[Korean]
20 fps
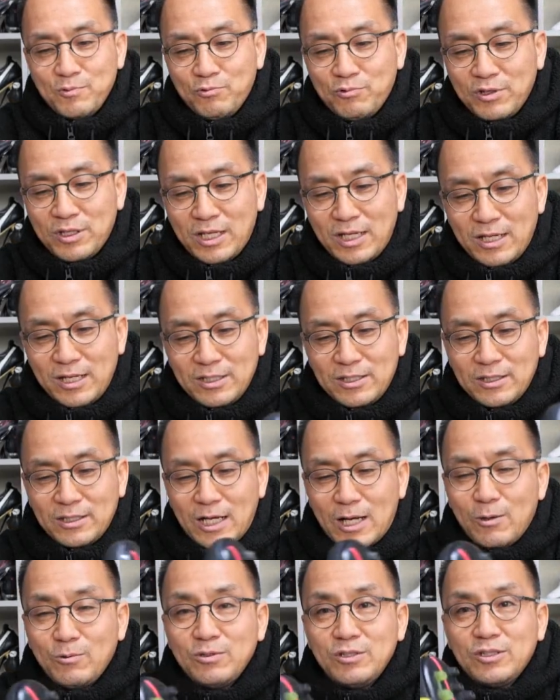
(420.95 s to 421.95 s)
우리나라에서
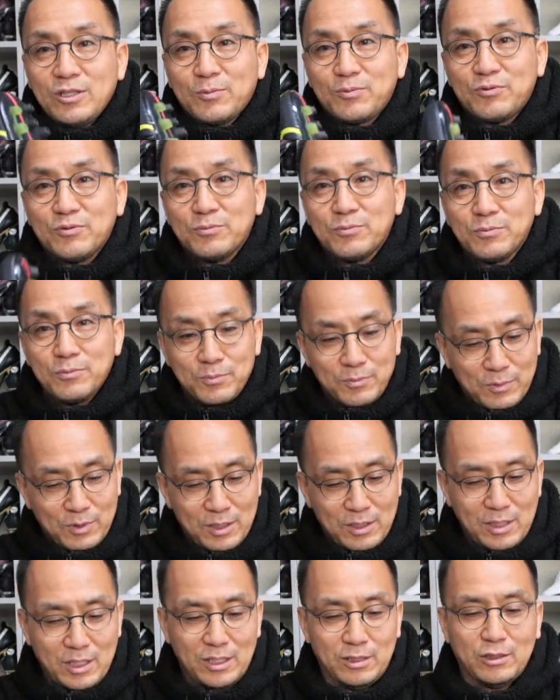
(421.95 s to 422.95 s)
나온 이 제품
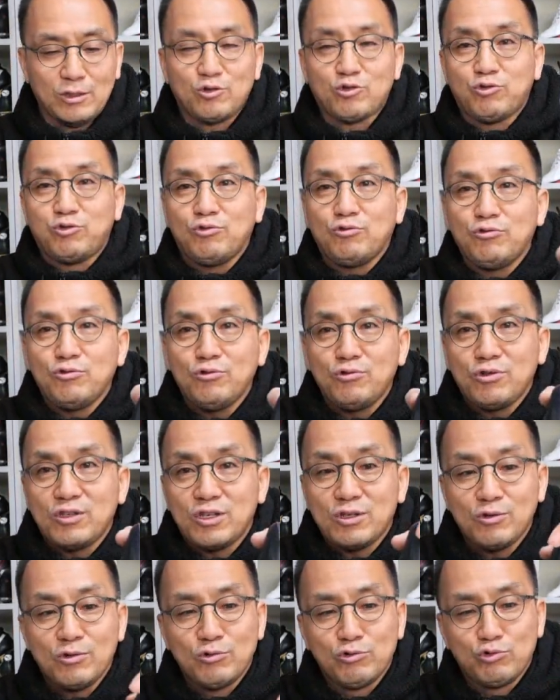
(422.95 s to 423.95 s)
이게 이제 추후,
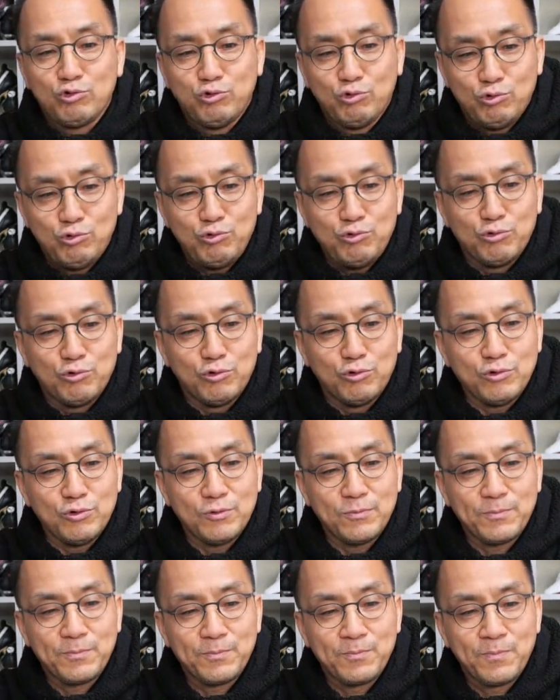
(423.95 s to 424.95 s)

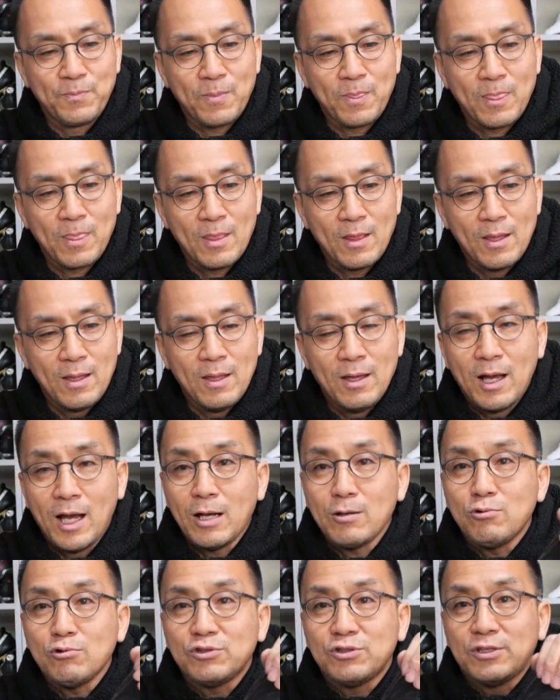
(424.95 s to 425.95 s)
추후
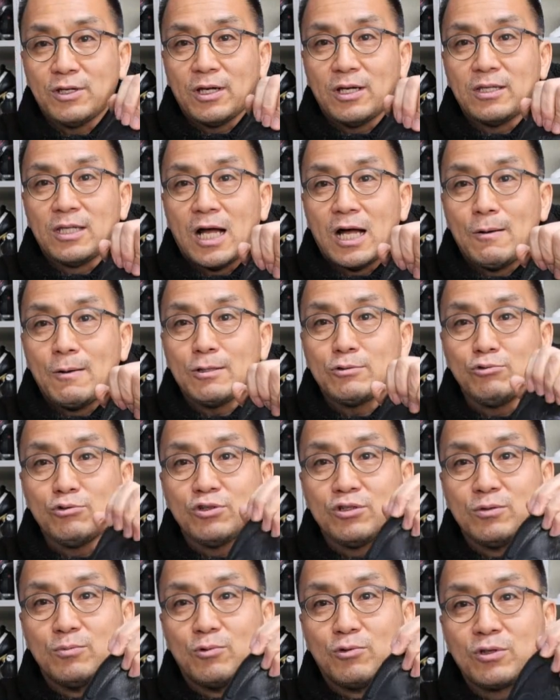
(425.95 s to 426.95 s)
한국 시장에
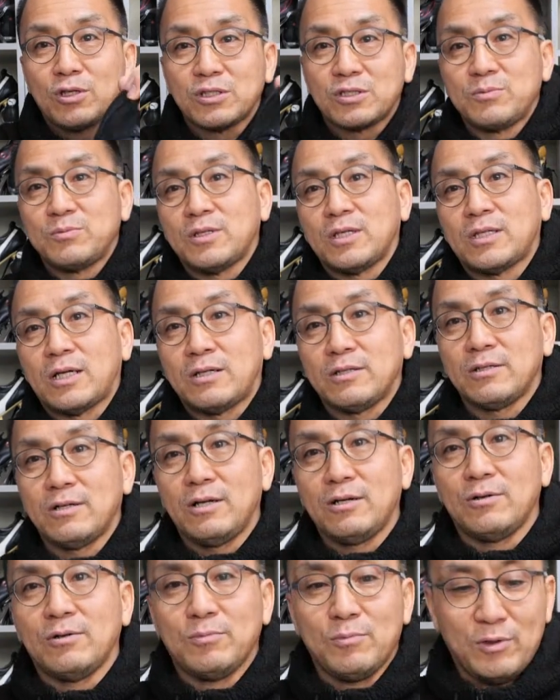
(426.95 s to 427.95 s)
나와줄지도 모르겠습니다. 다른
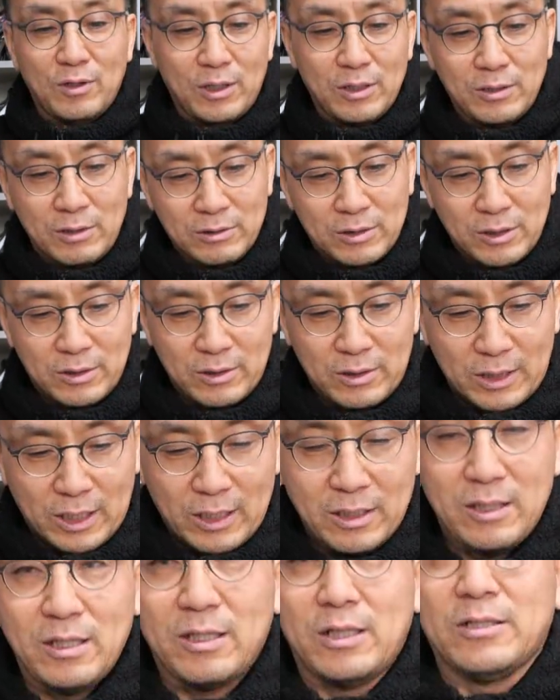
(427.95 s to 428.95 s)
칼로 뭐 어쨌든
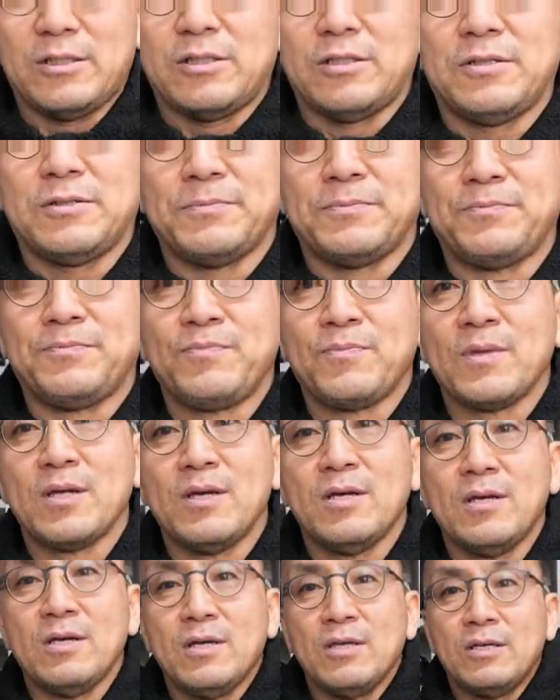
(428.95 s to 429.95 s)
나이키가 지금
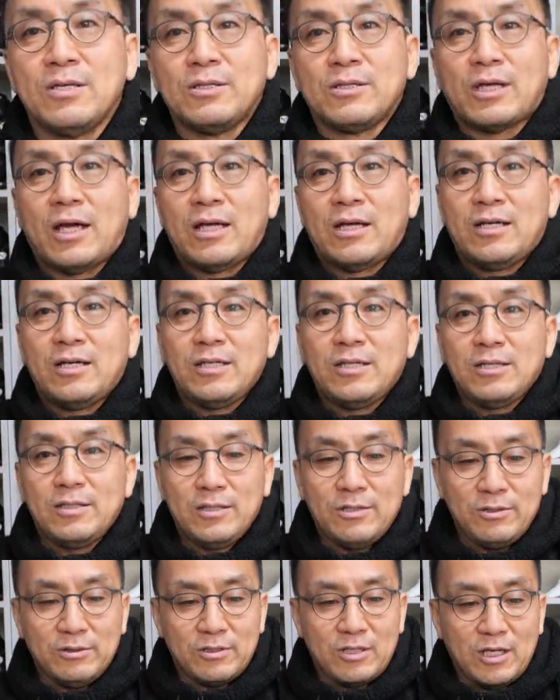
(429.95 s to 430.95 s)

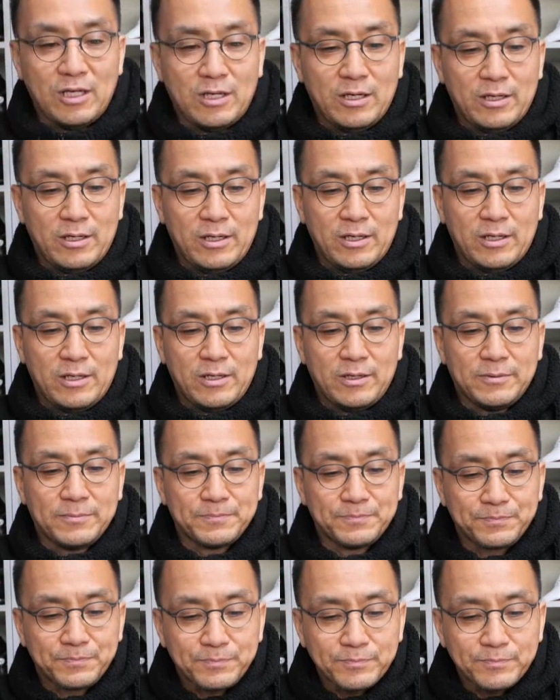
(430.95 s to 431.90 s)
다양한 형태의